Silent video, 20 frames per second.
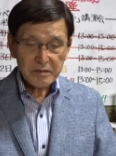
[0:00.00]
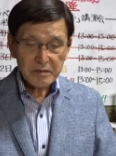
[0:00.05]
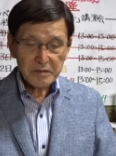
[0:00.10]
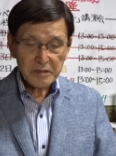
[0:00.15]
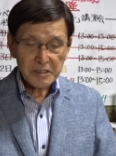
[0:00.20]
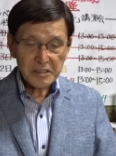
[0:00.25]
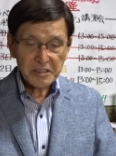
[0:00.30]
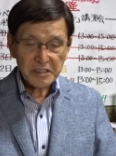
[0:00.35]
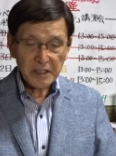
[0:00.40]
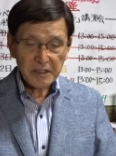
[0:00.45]

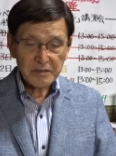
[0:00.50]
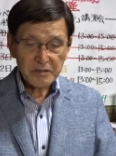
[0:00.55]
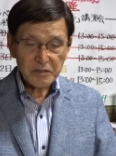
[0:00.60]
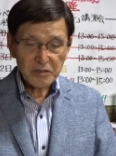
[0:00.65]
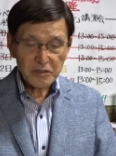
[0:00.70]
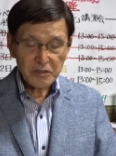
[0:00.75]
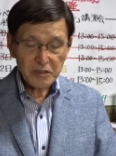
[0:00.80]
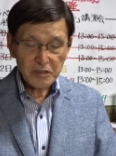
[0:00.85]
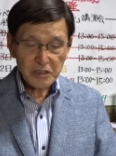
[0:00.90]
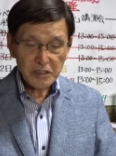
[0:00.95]

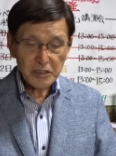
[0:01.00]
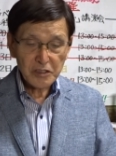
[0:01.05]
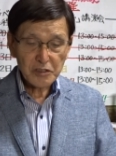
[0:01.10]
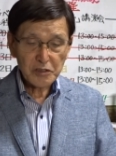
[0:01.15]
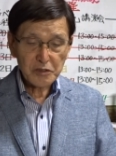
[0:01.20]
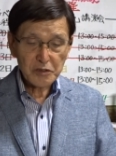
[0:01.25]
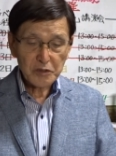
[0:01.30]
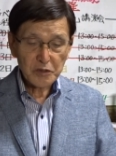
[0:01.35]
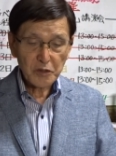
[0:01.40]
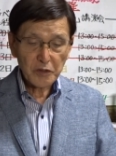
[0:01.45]

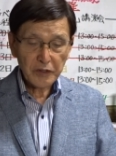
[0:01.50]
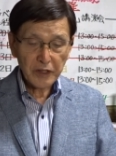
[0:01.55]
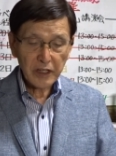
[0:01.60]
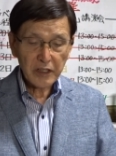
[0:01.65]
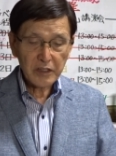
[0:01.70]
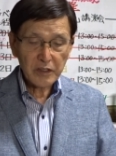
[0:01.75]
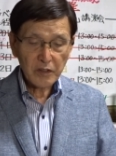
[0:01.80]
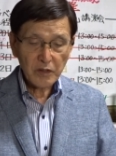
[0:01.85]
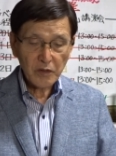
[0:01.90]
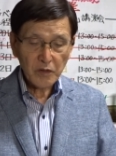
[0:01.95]
2025
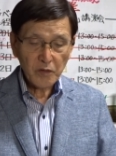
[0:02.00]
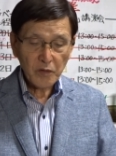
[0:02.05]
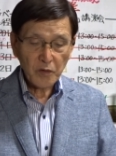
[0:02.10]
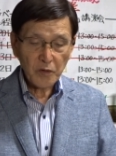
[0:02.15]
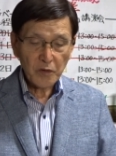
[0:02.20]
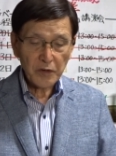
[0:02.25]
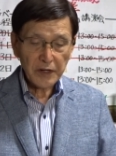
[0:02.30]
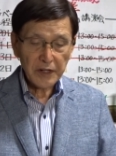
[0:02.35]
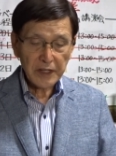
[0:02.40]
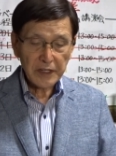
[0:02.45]
年
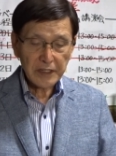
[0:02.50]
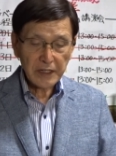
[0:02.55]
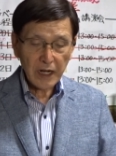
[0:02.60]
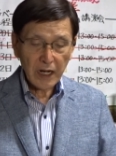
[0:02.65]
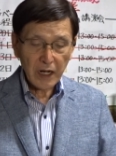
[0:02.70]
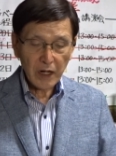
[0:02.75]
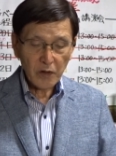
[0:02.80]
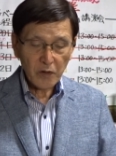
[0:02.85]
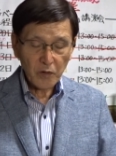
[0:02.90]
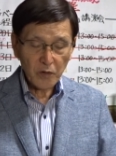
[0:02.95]
高齢
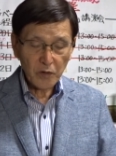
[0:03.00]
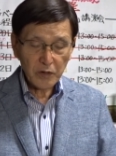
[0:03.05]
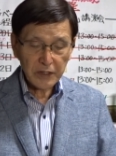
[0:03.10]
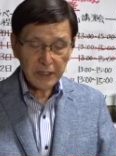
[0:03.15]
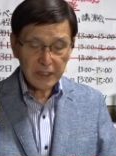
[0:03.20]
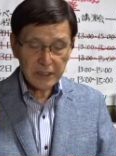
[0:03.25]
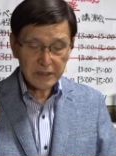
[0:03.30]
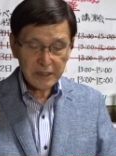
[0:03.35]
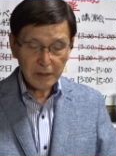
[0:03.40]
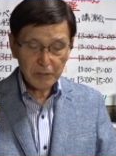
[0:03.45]
化後
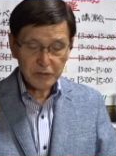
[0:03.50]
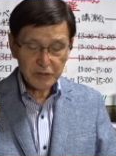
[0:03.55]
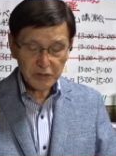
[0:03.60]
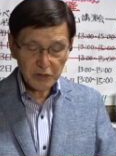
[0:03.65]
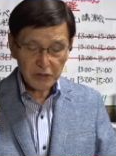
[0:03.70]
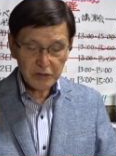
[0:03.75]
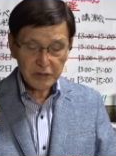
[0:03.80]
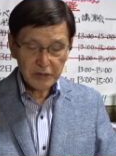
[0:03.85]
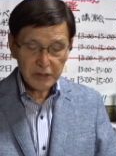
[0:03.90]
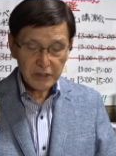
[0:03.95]
継者不
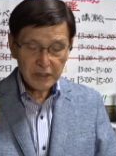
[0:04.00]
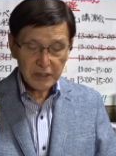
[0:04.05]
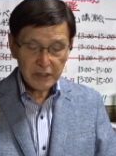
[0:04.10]
足